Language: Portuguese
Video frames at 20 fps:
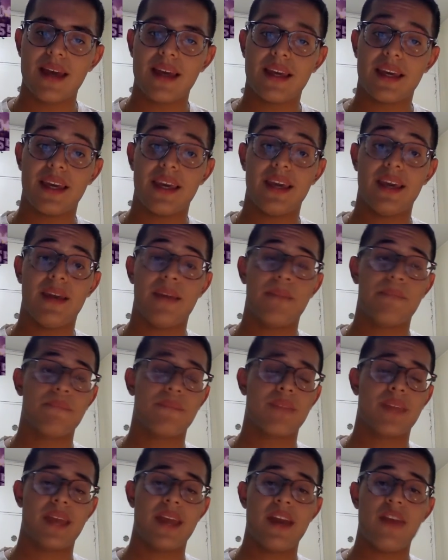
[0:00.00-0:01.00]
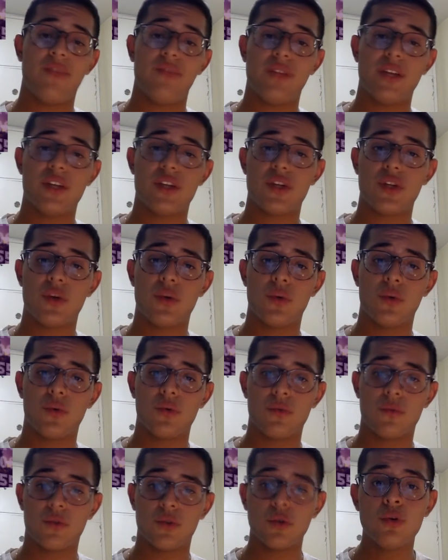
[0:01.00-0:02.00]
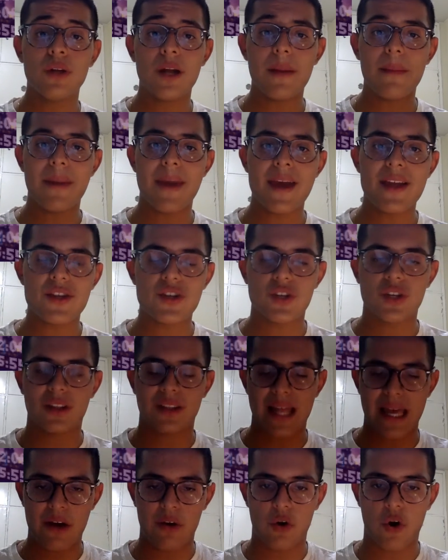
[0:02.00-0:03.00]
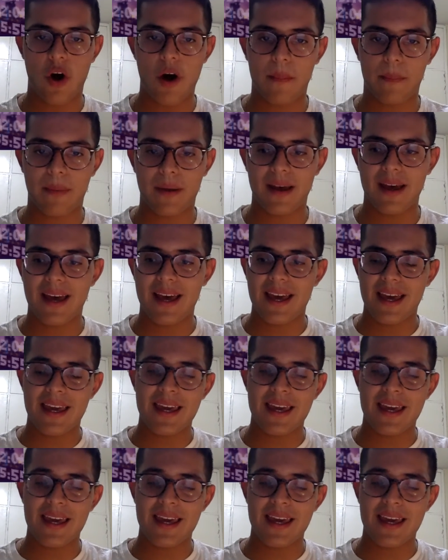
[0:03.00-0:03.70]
que refletiu duramente na Europa